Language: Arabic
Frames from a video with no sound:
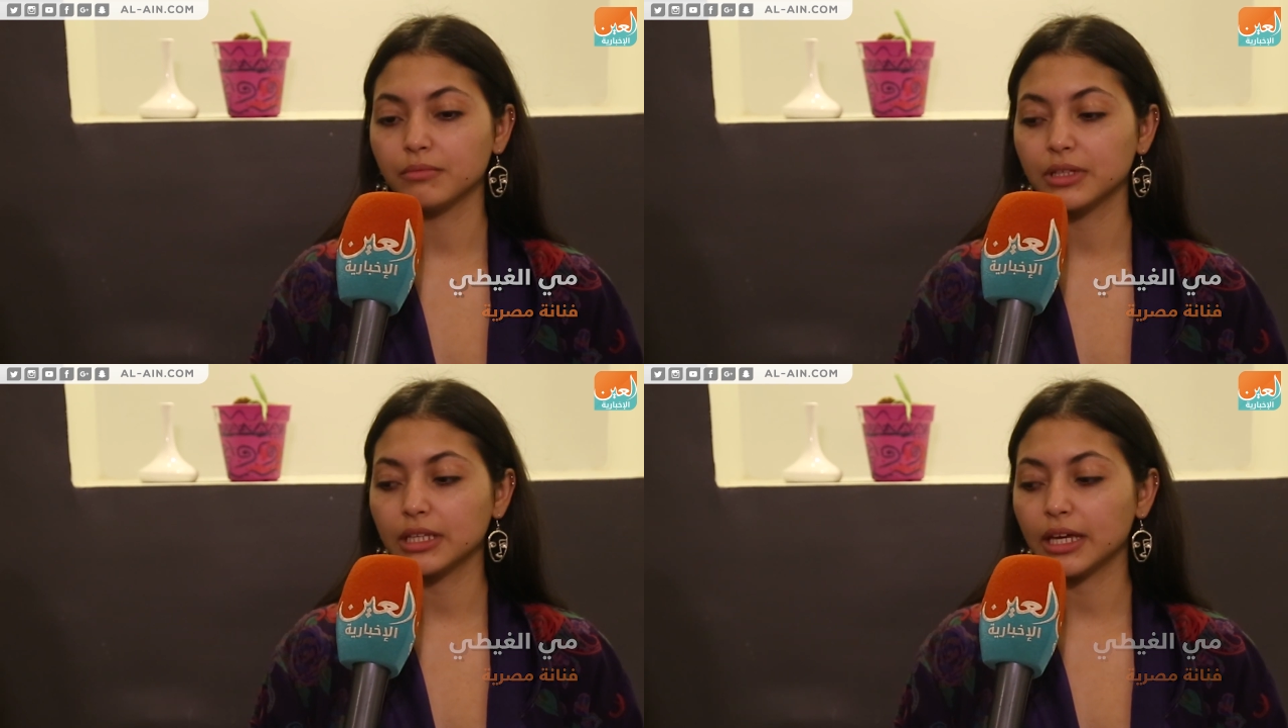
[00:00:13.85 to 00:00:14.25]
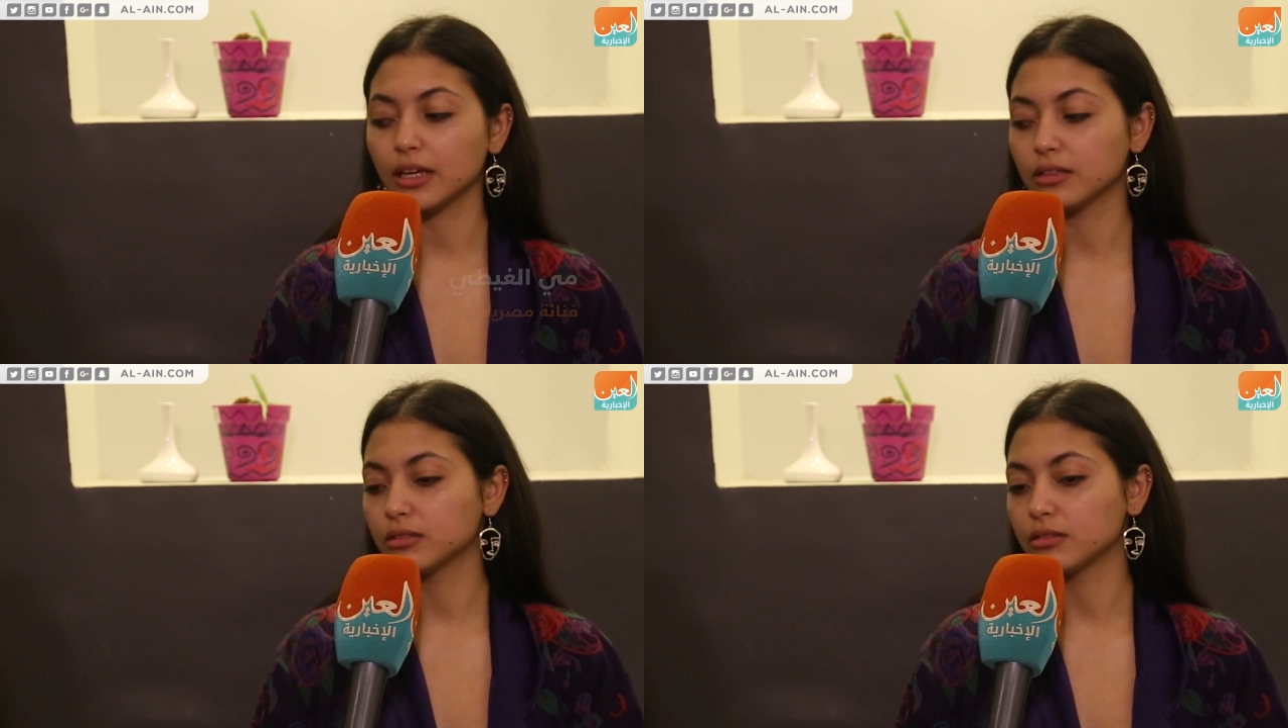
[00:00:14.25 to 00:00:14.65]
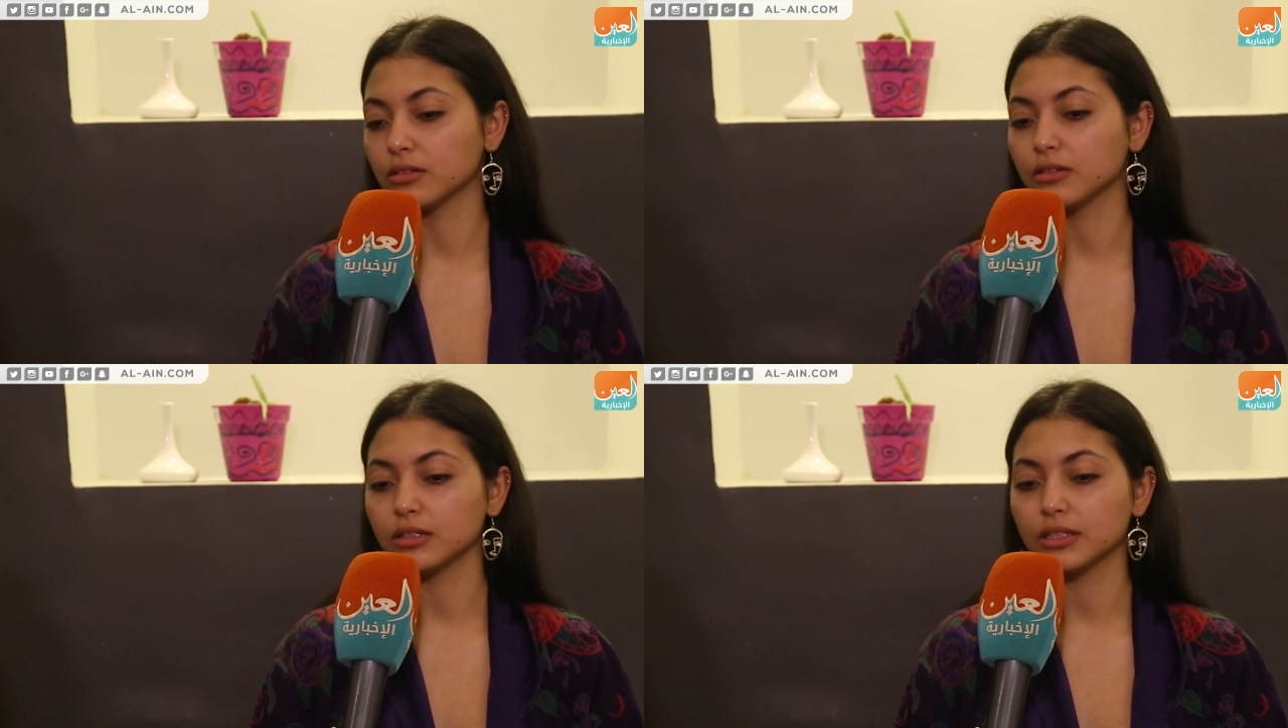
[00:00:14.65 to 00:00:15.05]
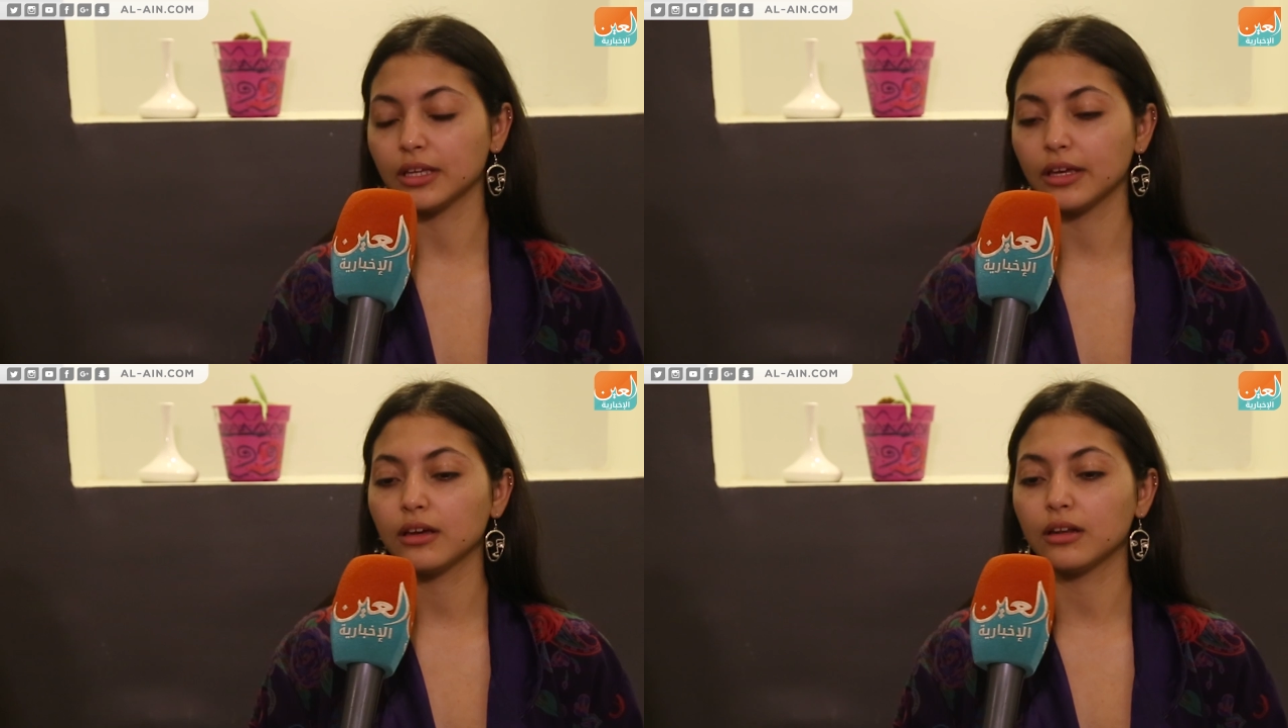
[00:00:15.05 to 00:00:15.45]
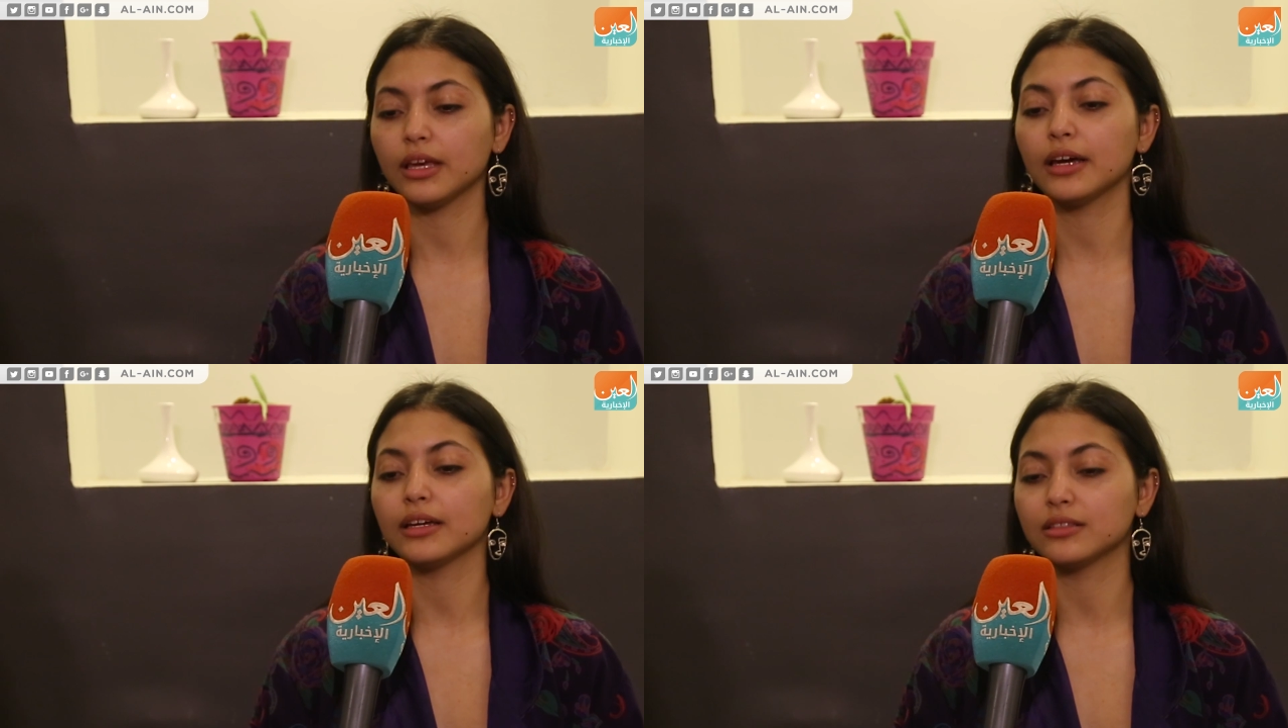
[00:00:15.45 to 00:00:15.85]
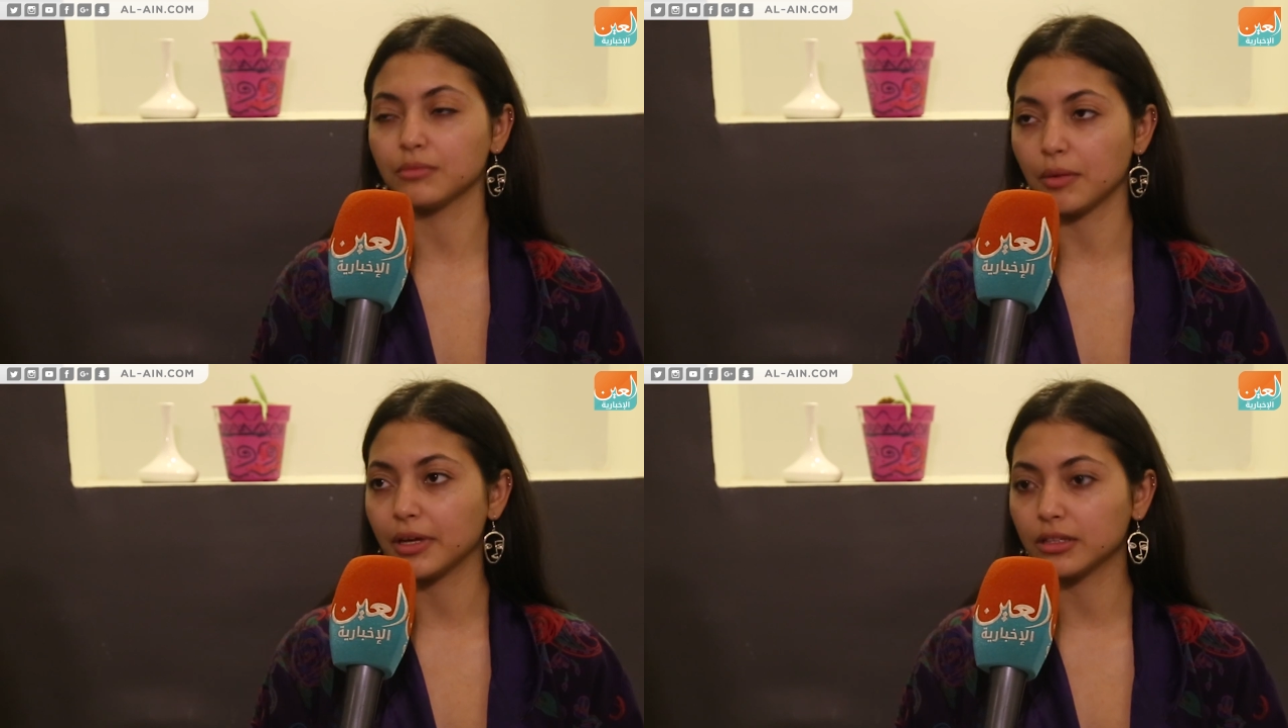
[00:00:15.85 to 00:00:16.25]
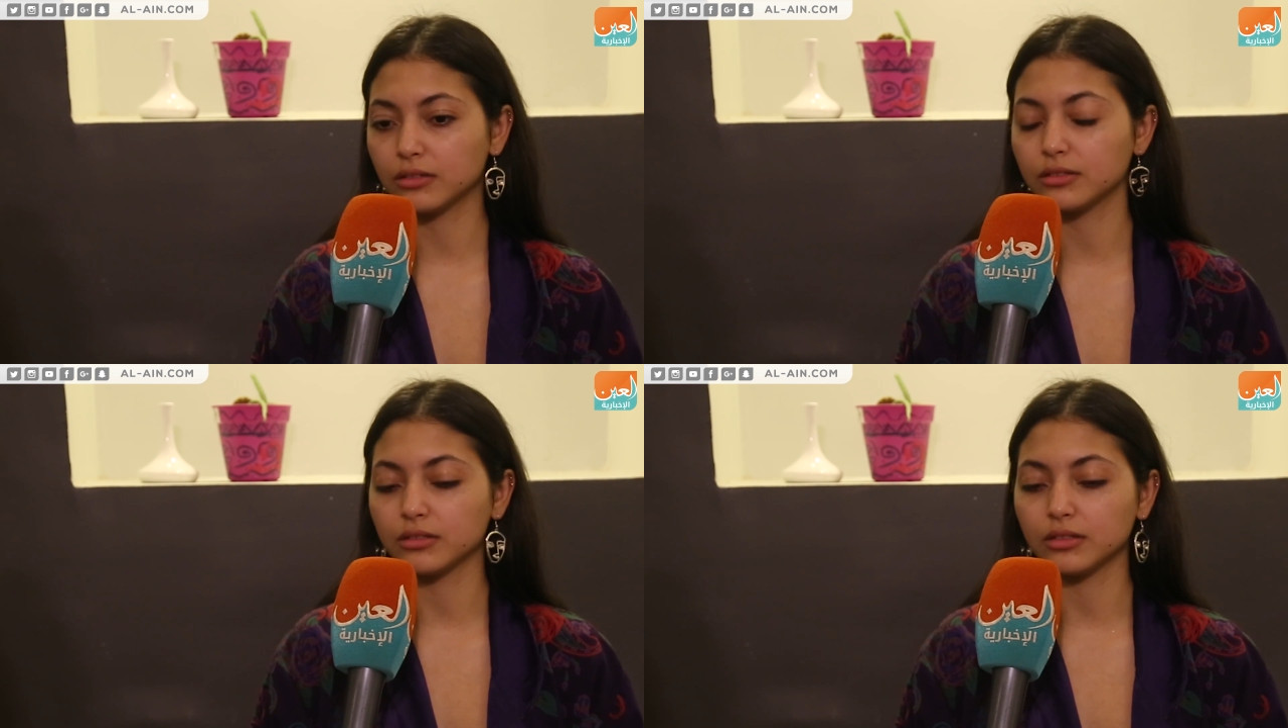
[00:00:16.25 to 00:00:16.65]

من ناحية آه، إن هي ليها اهتمامات